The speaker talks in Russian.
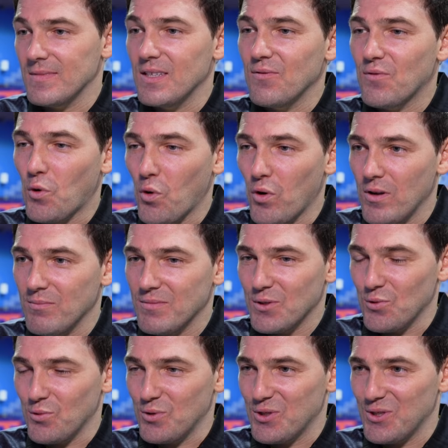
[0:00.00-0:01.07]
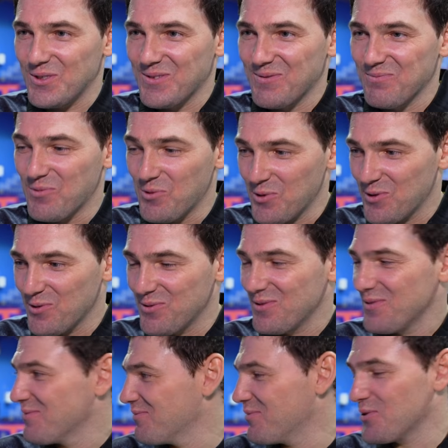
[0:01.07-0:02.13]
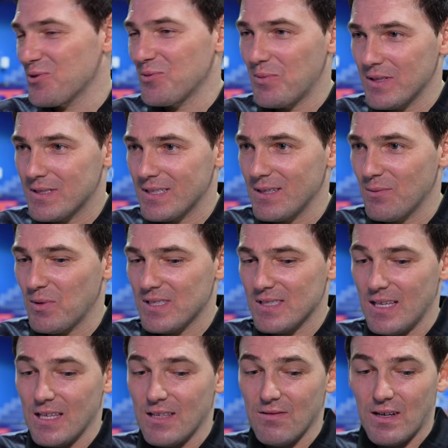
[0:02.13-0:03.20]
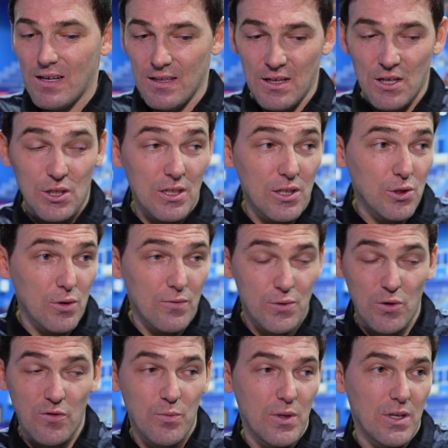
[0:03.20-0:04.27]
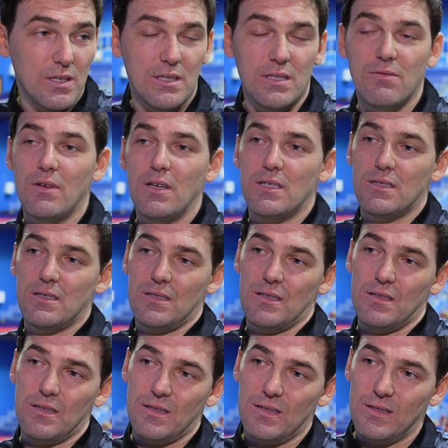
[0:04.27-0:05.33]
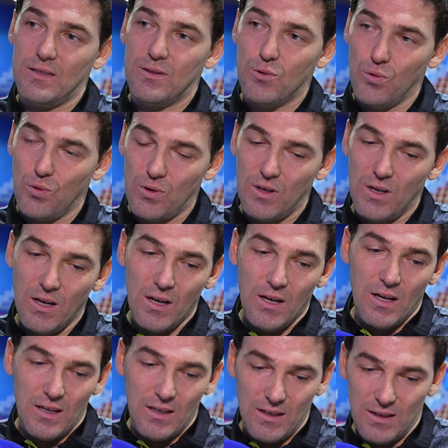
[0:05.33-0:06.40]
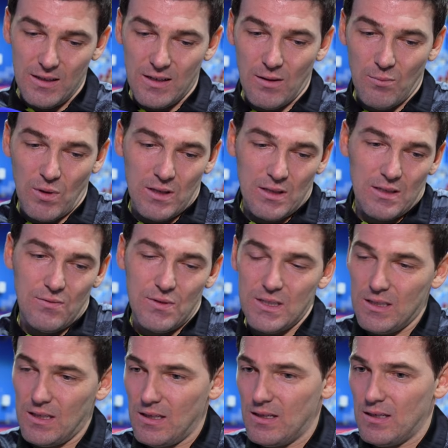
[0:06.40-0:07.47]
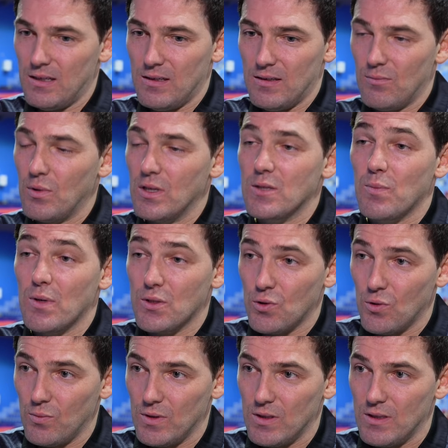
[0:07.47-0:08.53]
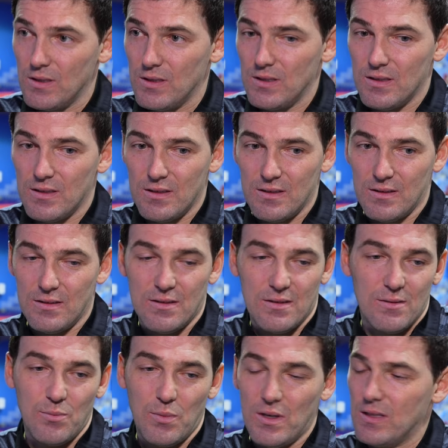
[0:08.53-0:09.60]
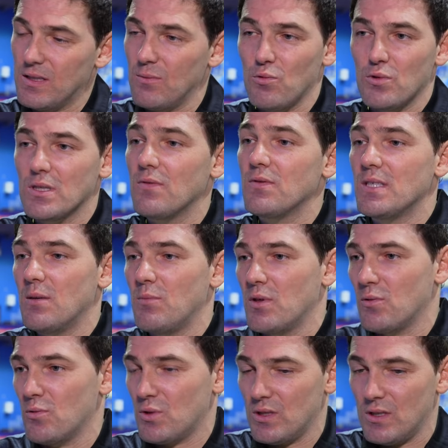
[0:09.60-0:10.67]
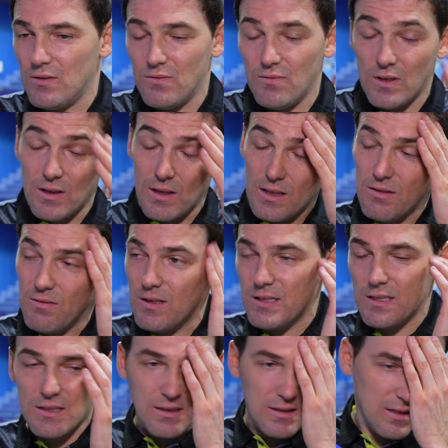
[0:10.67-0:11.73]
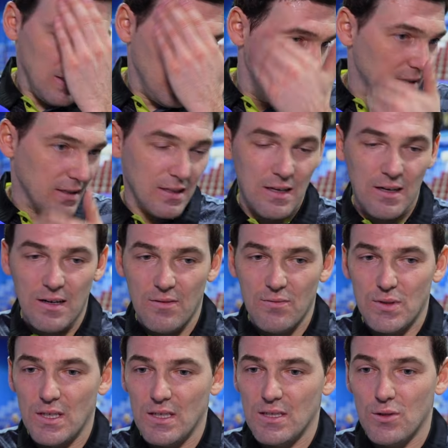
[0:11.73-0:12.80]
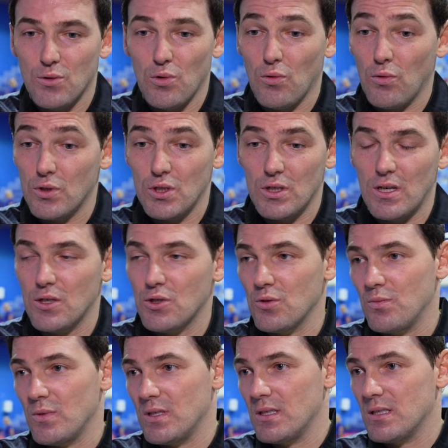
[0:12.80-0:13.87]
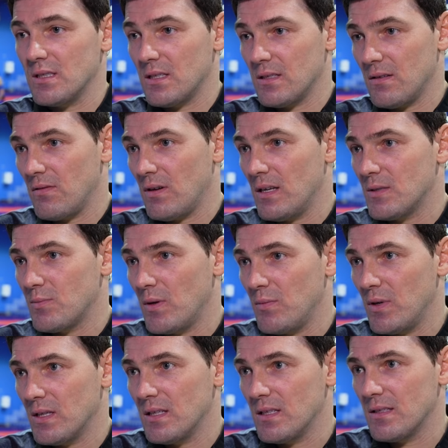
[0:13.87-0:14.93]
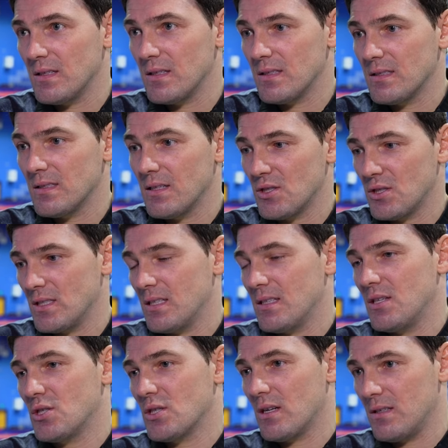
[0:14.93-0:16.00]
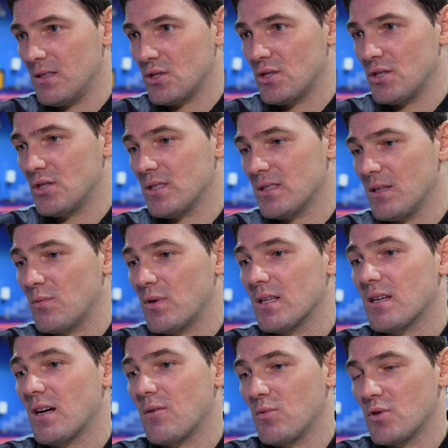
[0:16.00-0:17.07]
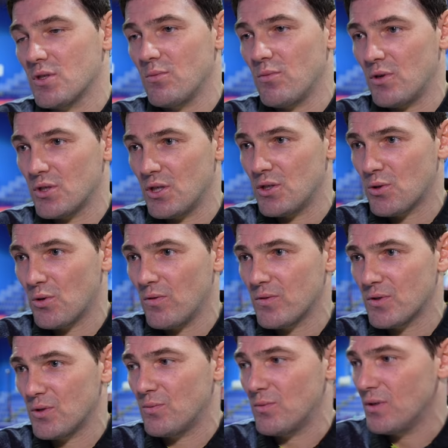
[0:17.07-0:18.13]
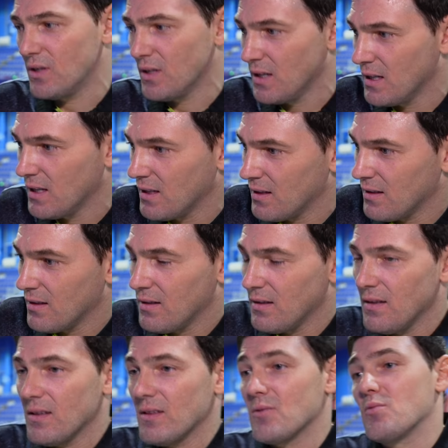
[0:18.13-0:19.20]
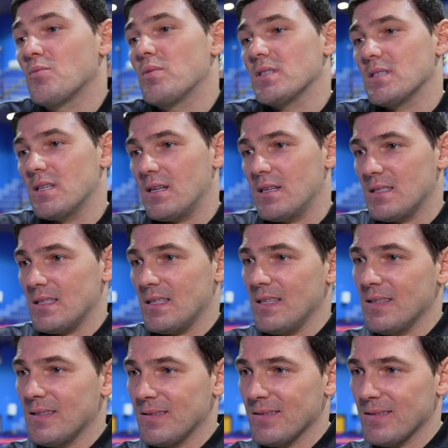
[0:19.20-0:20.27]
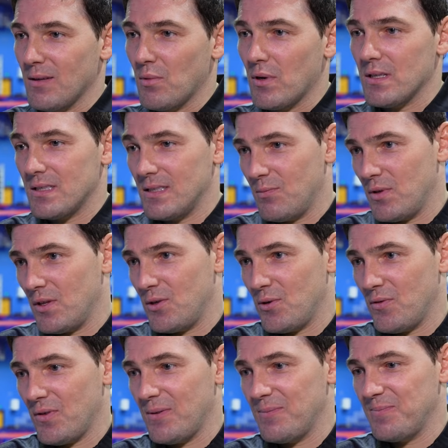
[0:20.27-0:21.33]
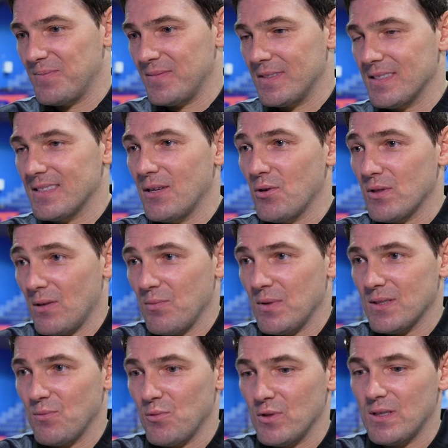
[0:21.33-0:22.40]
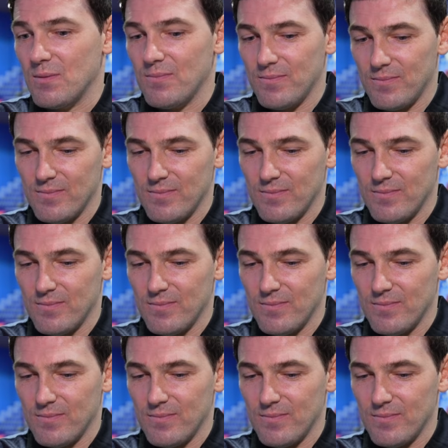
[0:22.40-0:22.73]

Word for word: Ни в коем случае. Буду, буду биться до последнего. Конечно, еще все впереди, весь э, тур, и команды все боеспособные, поэтому со всеми нужно выкладываться на все 100. Очень рад, что мы стартовали с победой. Э, наша задача, конечно же, набрать как можно больше очков, чтобы ну, постараться добраться до плей-оффа. Не знаю, там посмотрим.